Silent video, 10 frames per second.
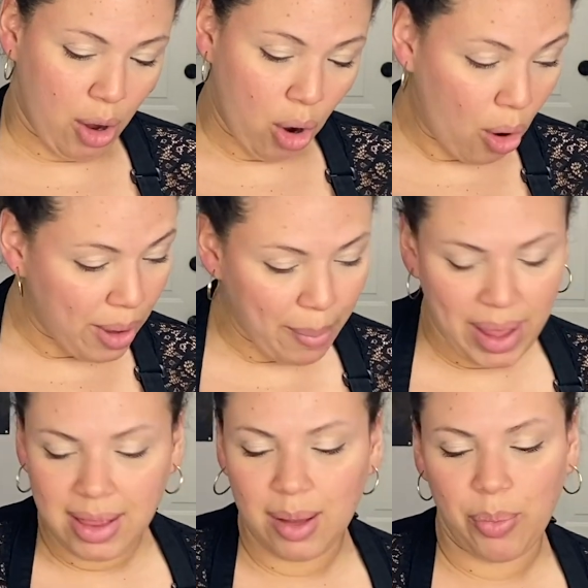
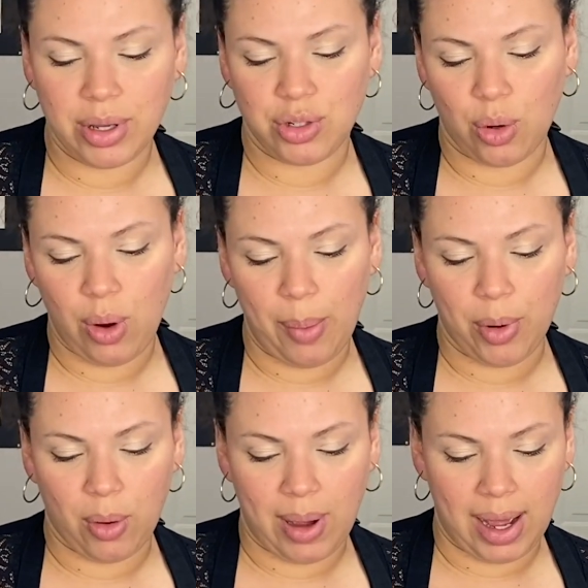obviamente pues yo voy a
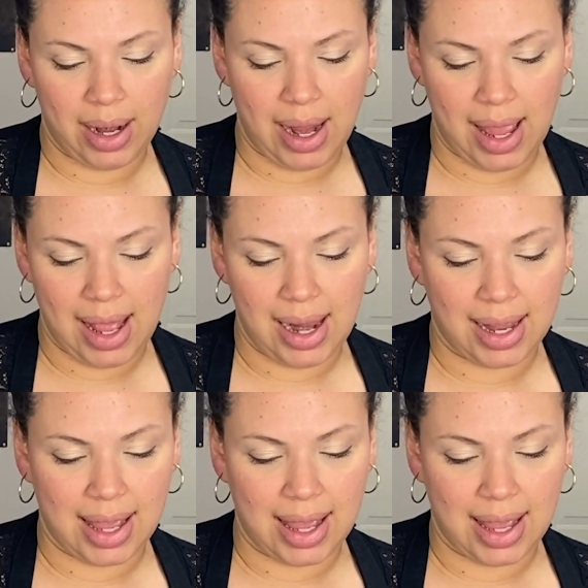probar el